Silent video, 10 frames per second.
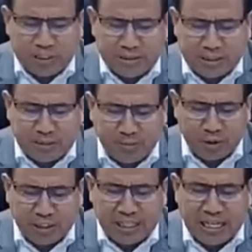
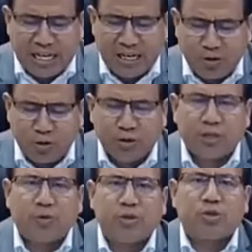procederá con los
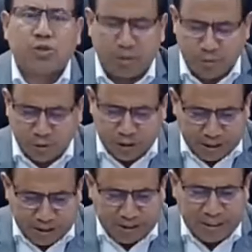descuentos
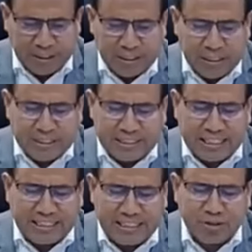correspondientes. Del
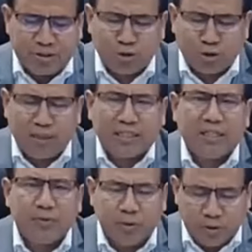texto
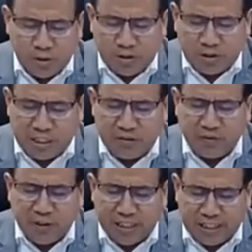normativo se
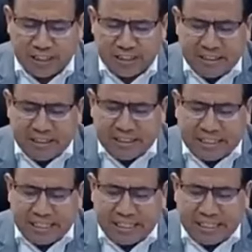infiere que
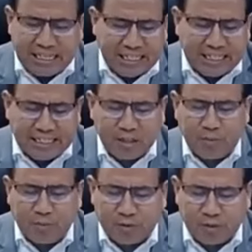la regla es que los
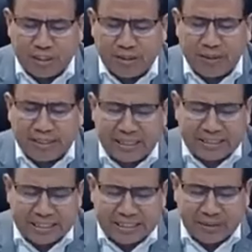profesores deben realizar
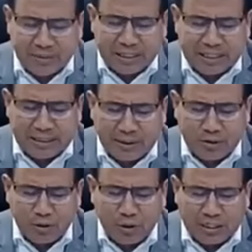actividades de trabajo
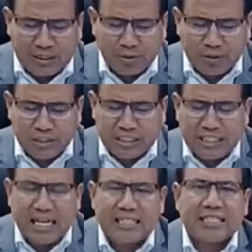educativo sin
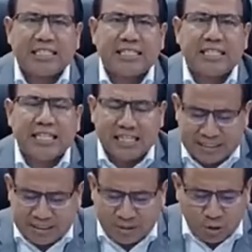asistir a las
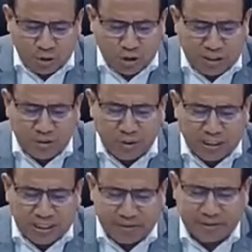instituciones
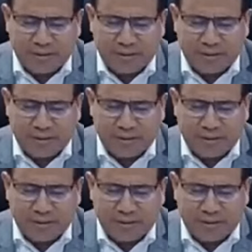educativas.